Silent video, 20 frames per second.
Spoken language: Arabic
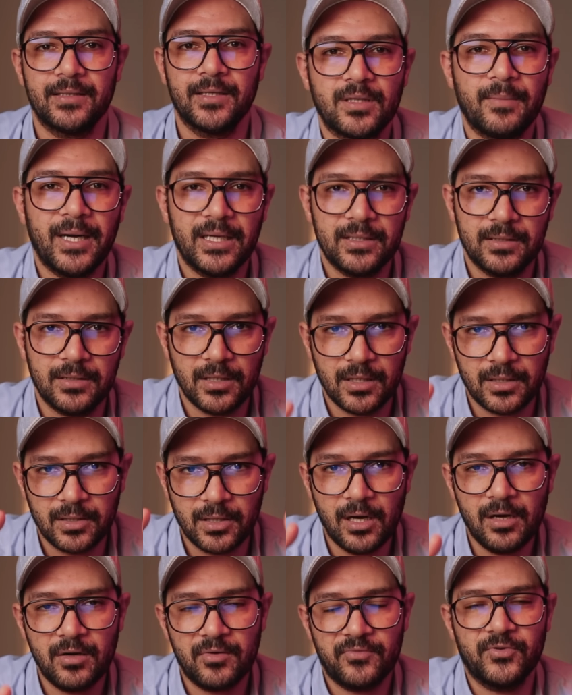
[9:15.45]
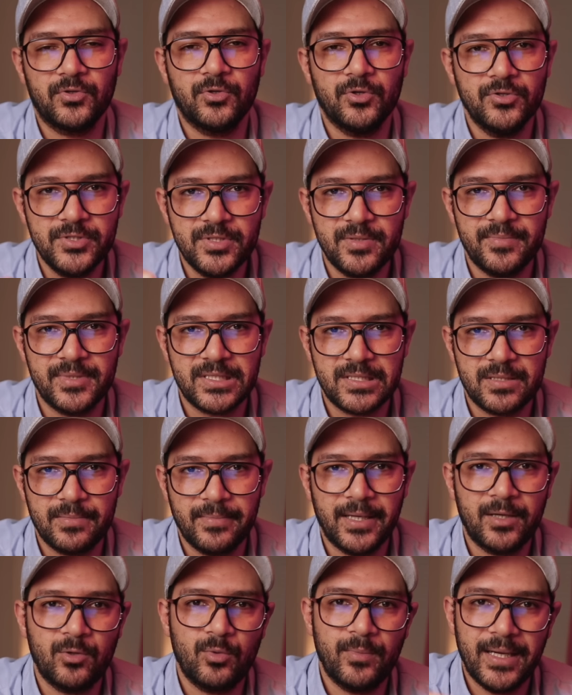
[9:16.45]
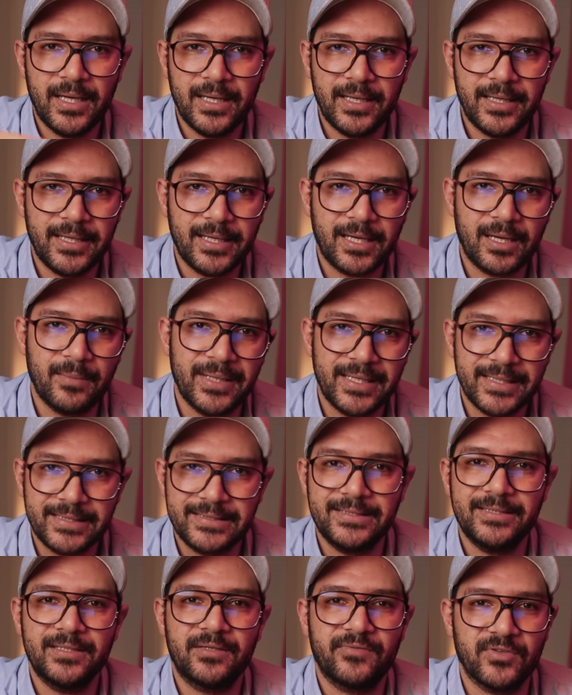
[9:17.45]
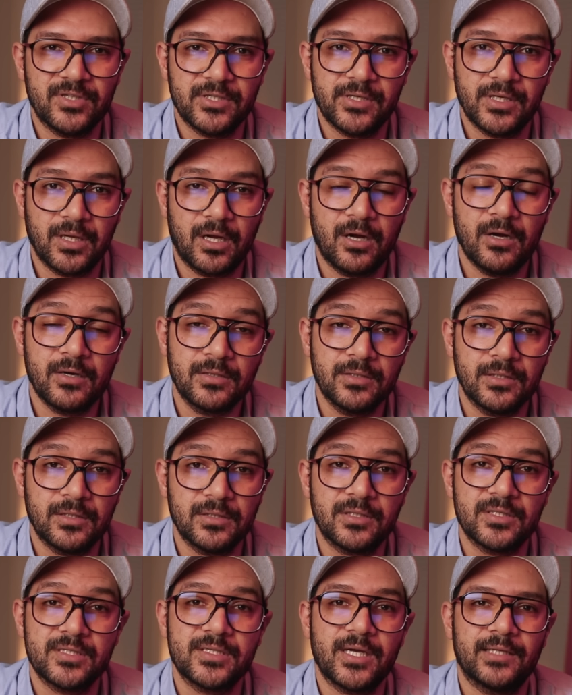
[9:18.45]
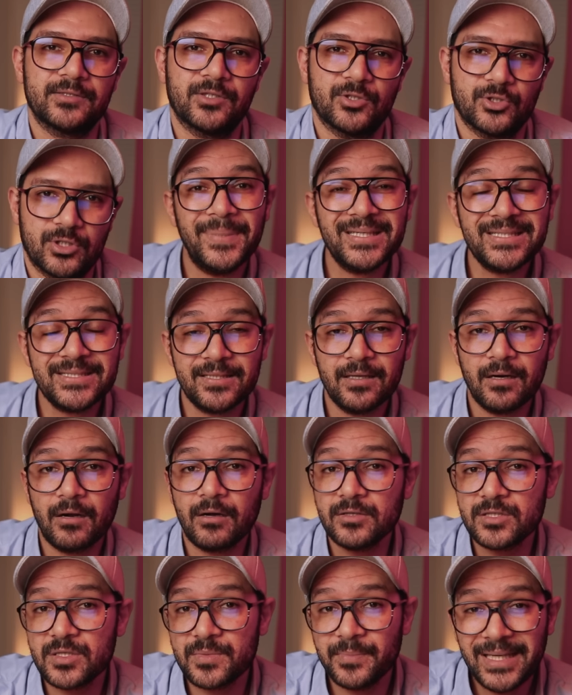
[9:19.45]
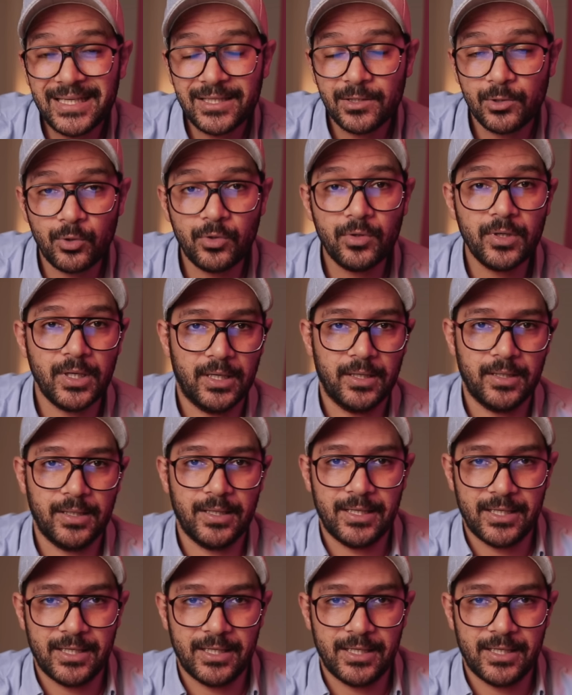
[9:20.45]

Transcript: طبعا النهر في النص بس بنوا بقى ايه كباري كتير في القرن ال 19 بس القسمين دول